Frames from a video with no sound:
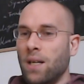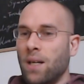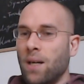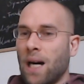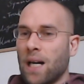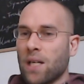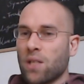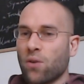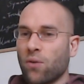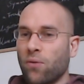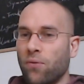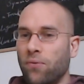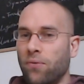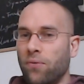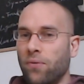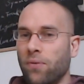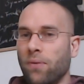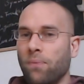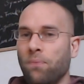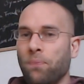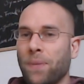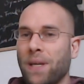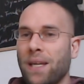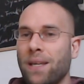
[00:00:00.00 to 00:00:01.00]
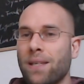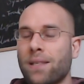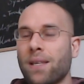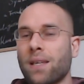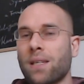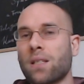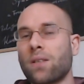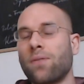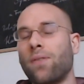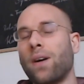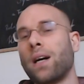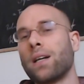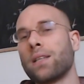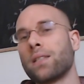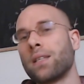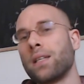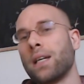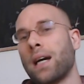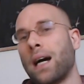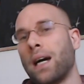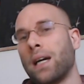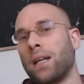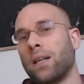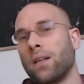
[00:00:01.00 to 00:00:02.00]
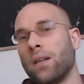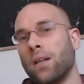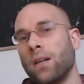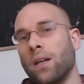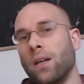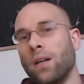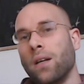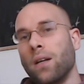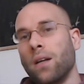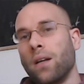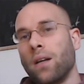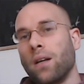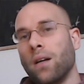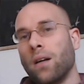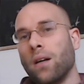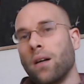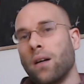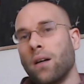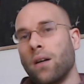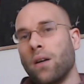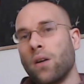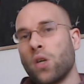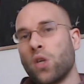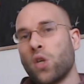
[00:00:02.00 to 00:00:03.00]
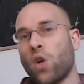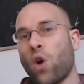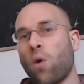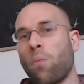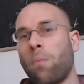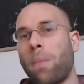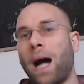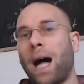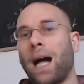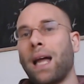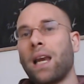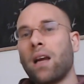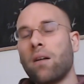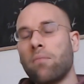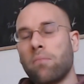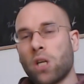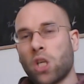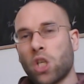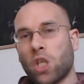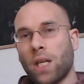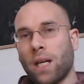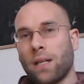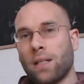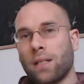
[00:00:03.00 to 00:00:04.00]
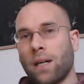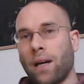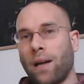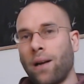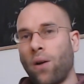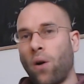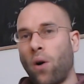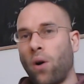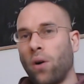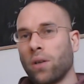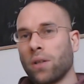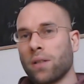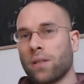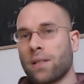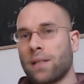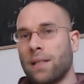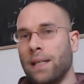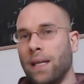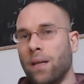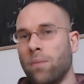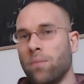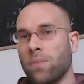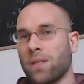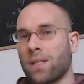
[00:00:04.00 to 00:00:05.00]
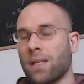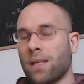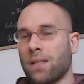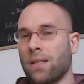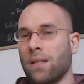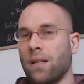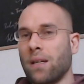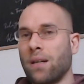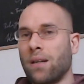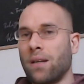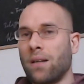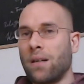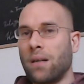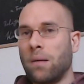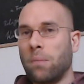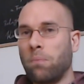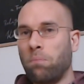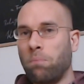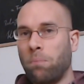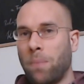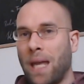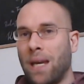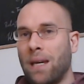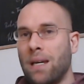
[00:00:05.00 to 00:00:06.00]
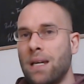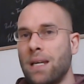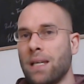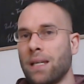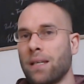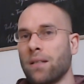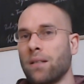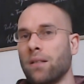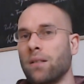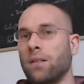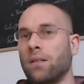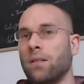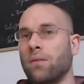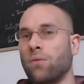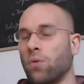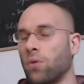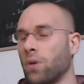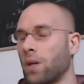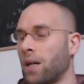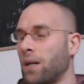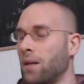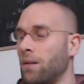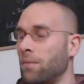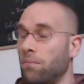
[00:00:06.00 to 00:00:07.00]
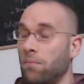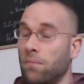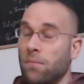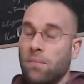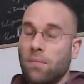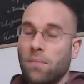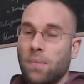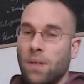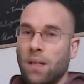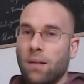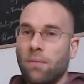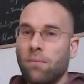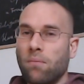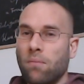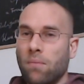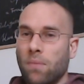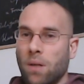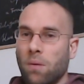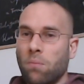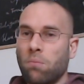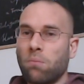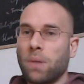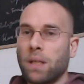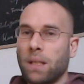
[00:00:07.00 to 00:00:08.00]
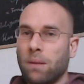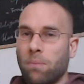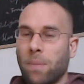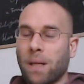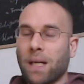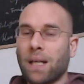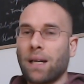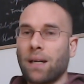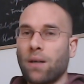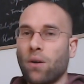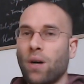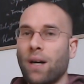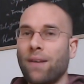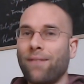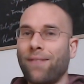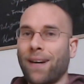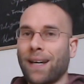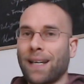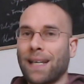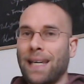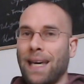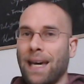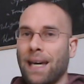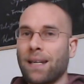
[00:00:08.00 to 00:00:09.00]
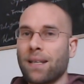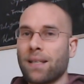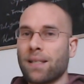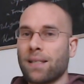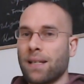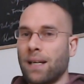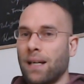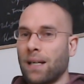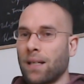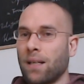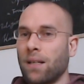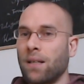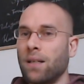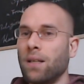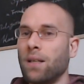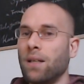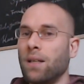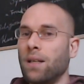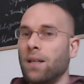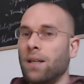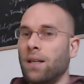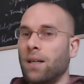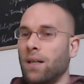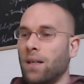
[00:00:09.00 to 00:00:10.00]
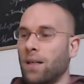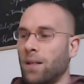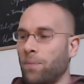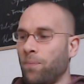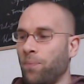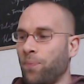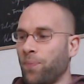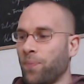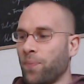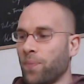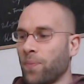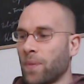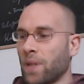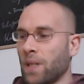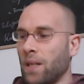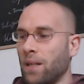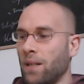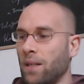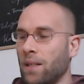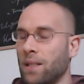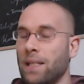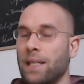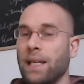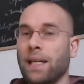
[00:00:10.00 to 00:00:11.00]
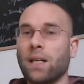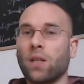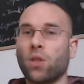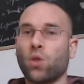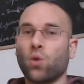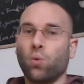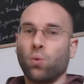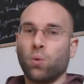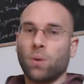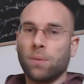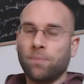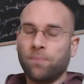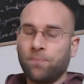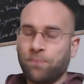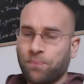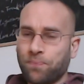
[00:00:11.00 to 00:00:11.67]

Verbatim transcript: Also ist das quasi ein äh, normaler Bestandteil eures Lebens, dass ihr männliche oder ne, man kann auch einfach kernig sagen, ähm, äh, Dinge tut.